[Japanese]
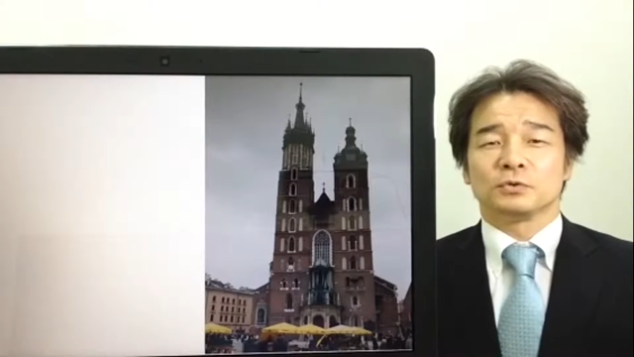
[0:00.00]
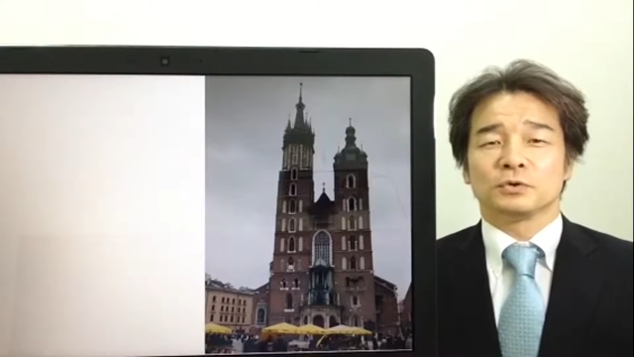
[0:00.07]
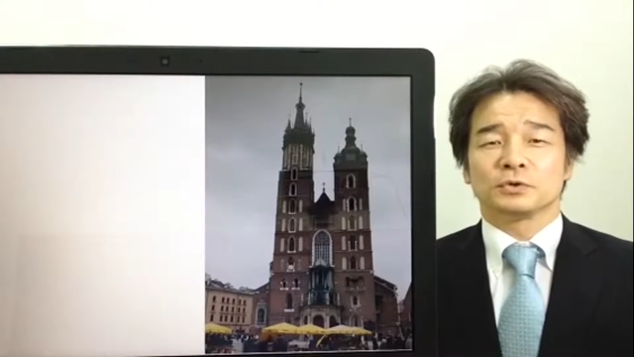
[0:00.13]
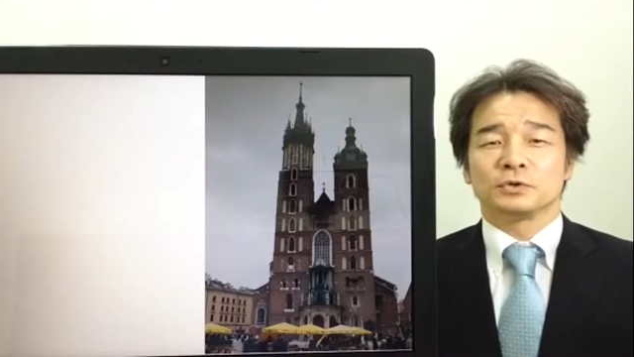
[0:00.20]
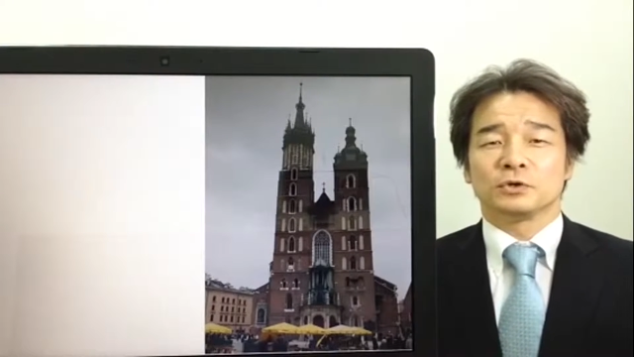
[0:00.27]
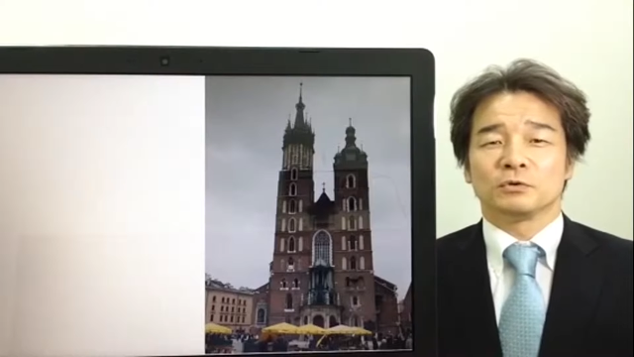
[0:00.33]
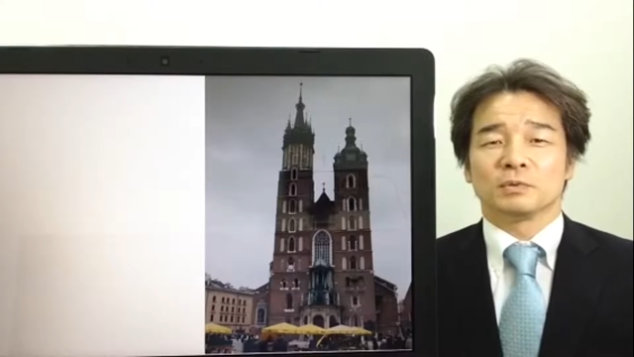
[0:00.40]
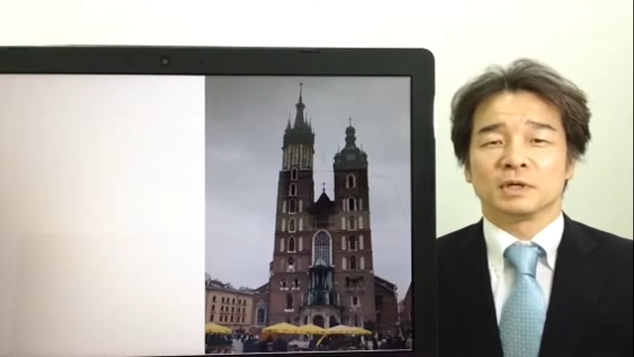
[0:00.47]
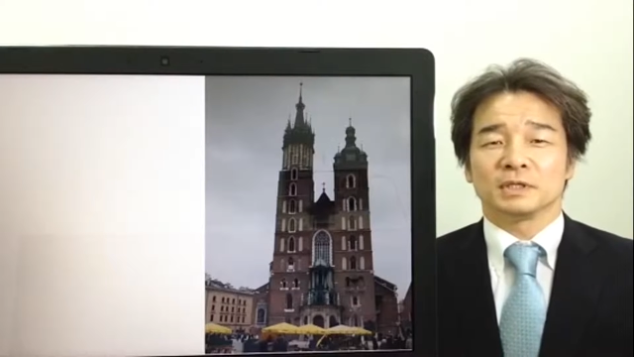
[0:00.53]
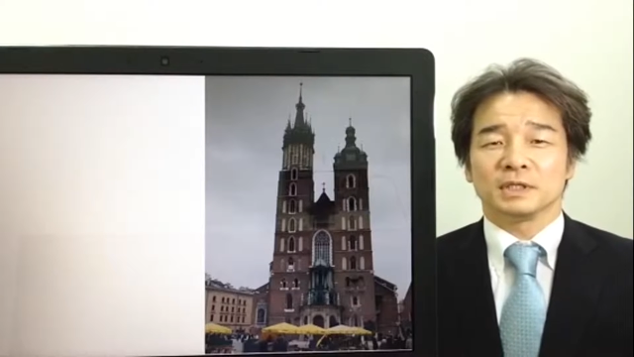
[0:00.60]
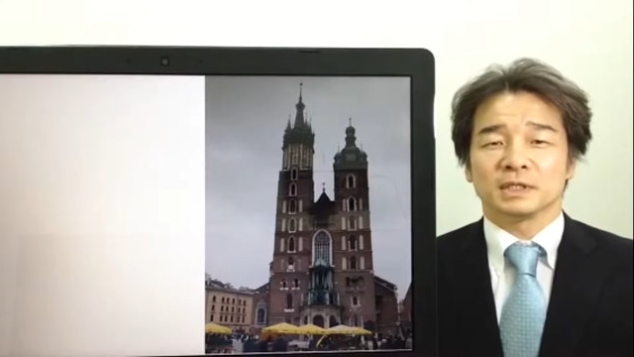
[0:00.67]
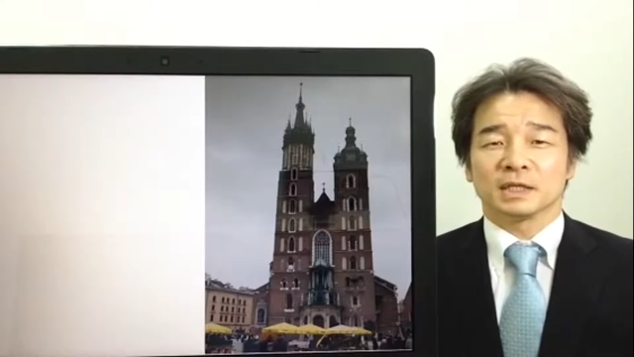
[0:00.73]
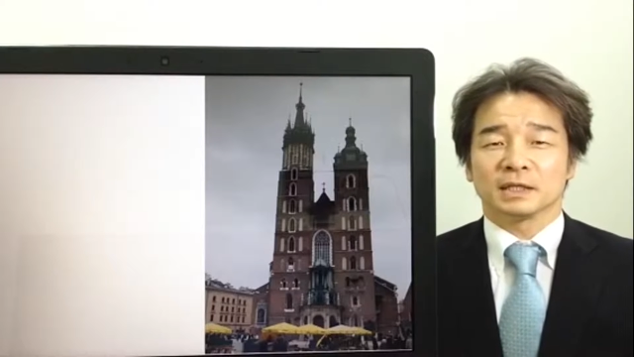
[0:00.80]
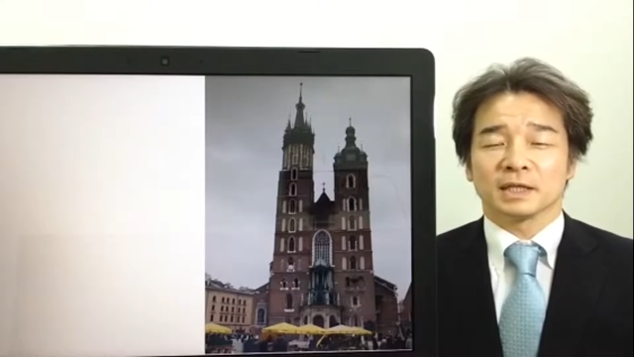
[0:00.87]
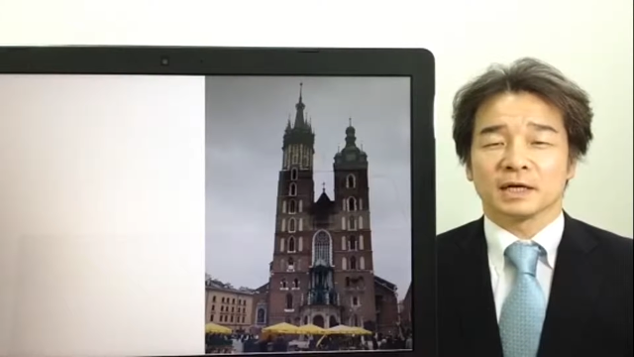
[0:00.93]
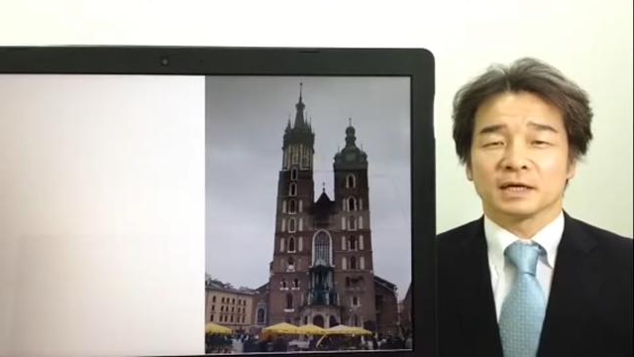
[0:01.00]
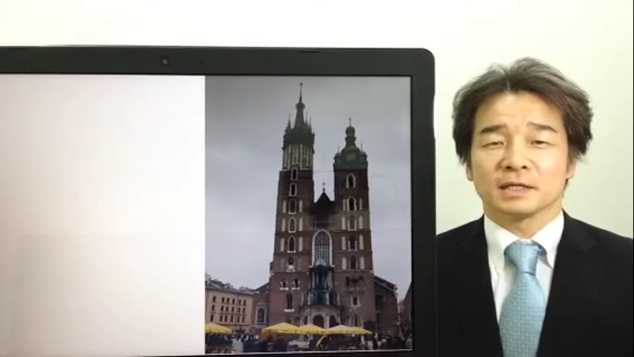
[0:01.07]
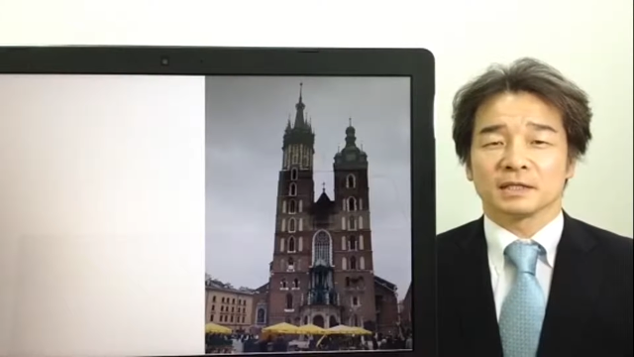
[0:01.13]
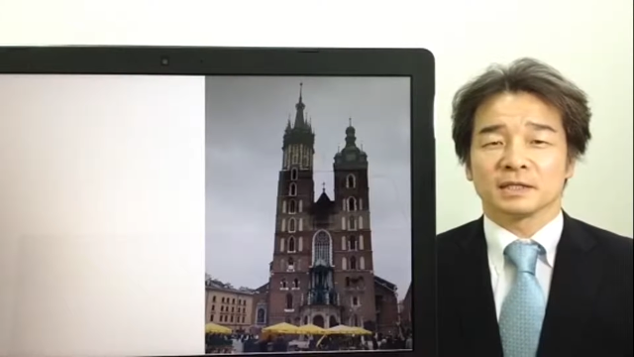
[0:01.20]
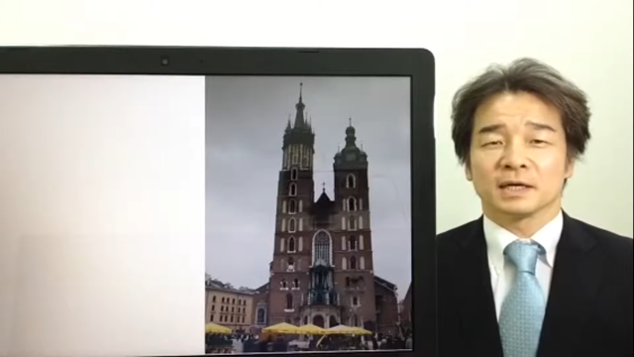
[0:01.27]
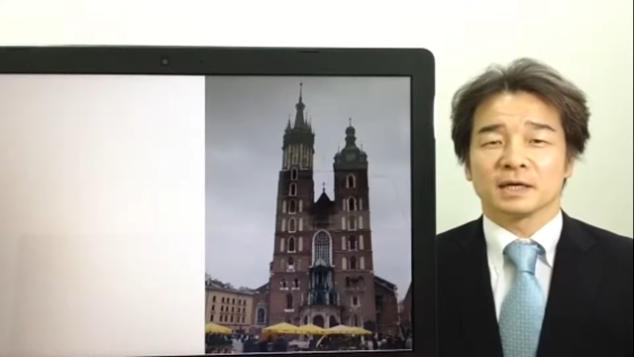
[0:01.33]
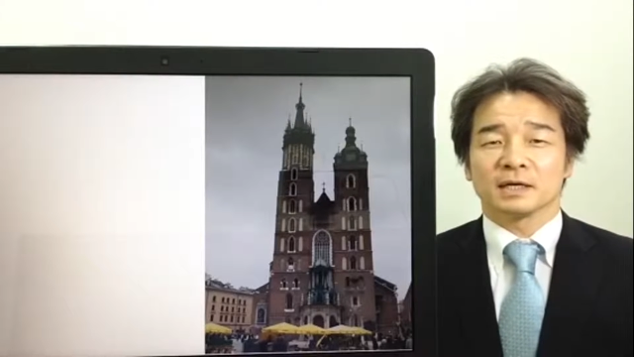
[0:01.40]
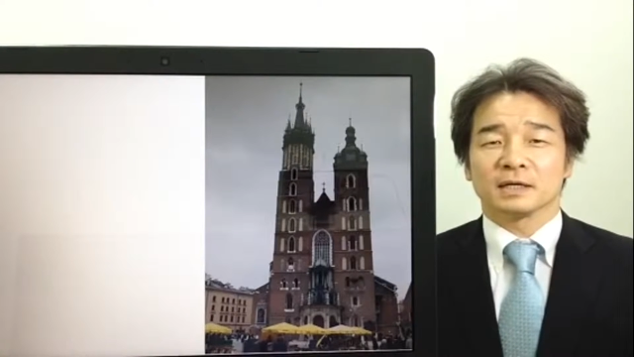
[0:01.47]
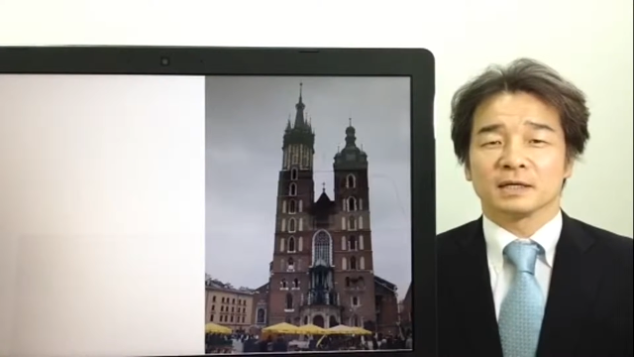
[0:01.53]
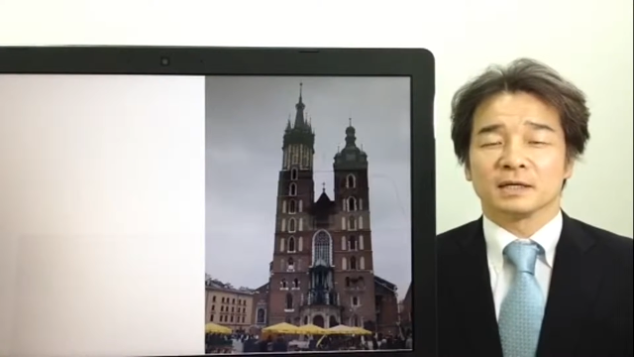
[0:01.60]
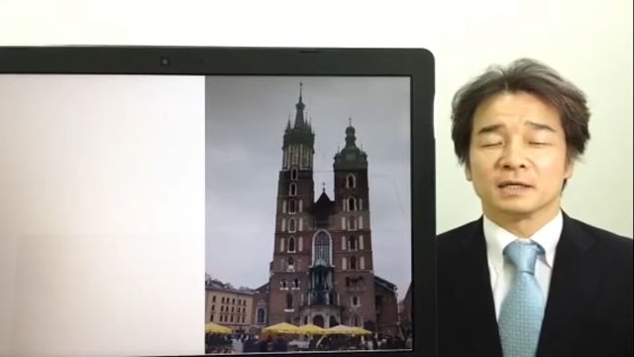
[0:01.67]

央広場に建てられた